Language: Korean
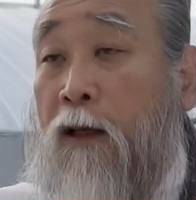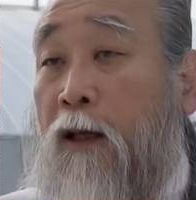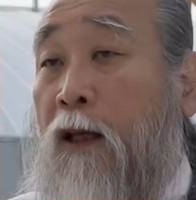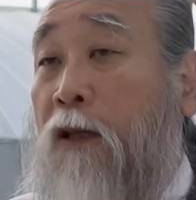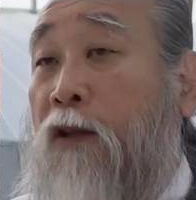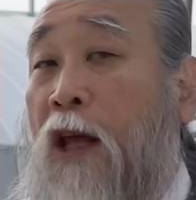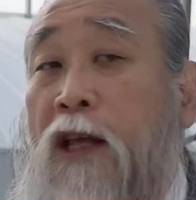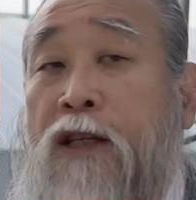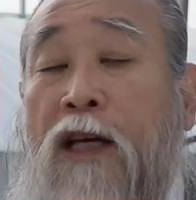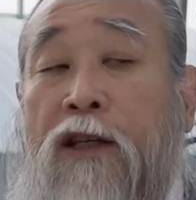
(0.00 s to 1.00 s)
이
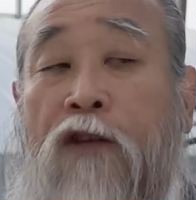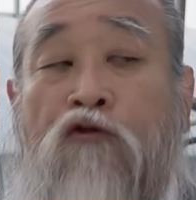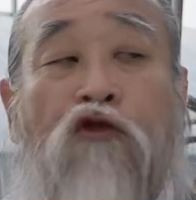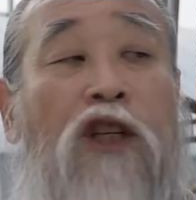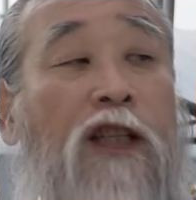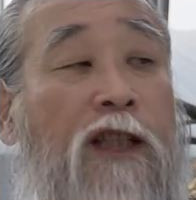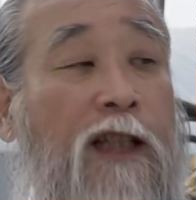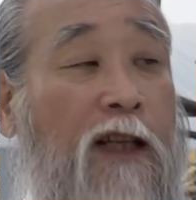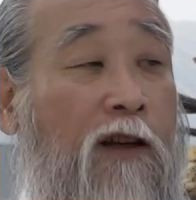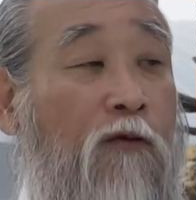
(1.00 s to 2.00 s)
대자연의
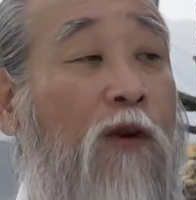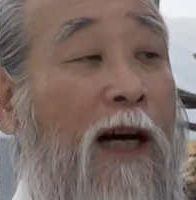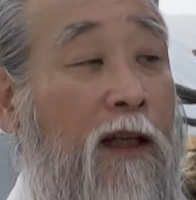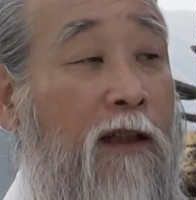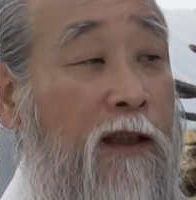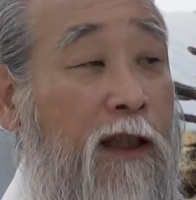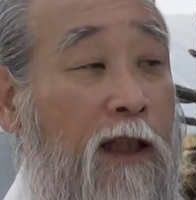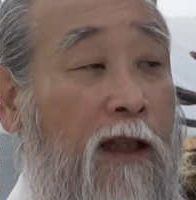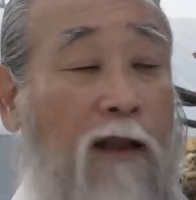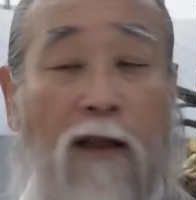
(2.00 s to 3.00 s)
주인이시다라고 하는
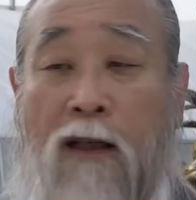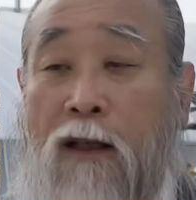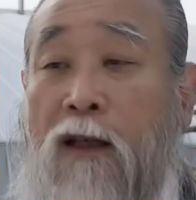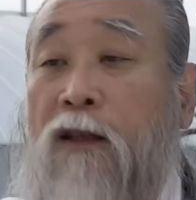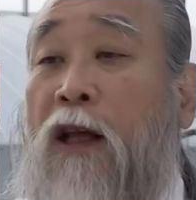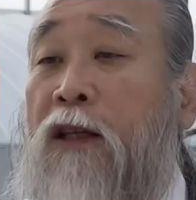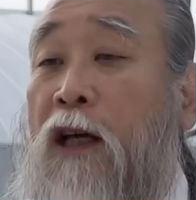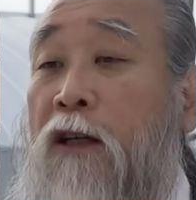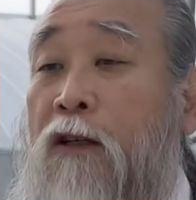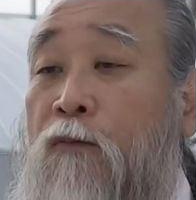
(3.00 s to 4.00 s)
것이 이
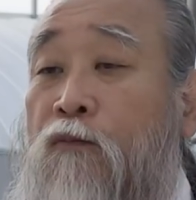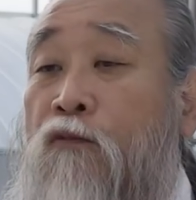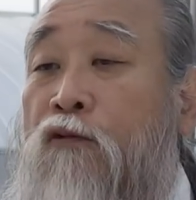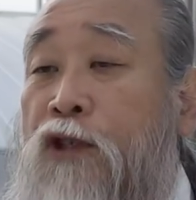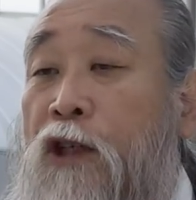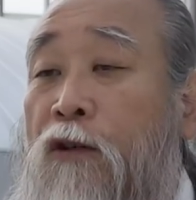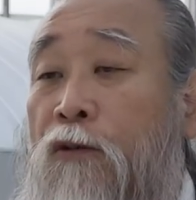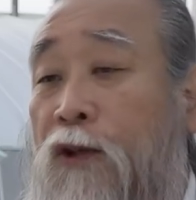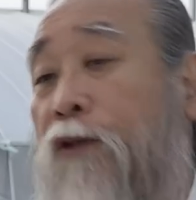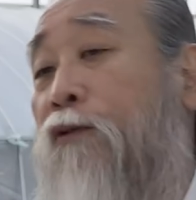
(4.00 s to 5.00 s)
대자연은
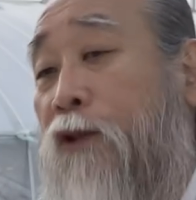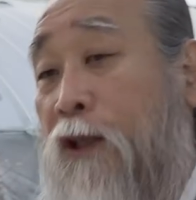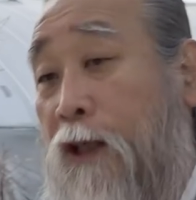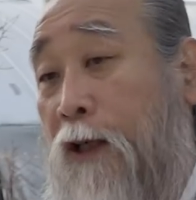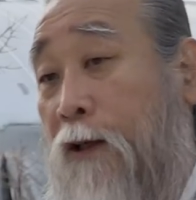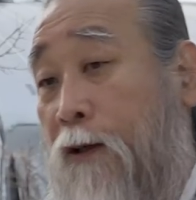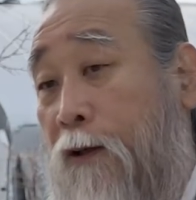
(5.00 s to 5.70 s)
물질로 이루어진 거예요.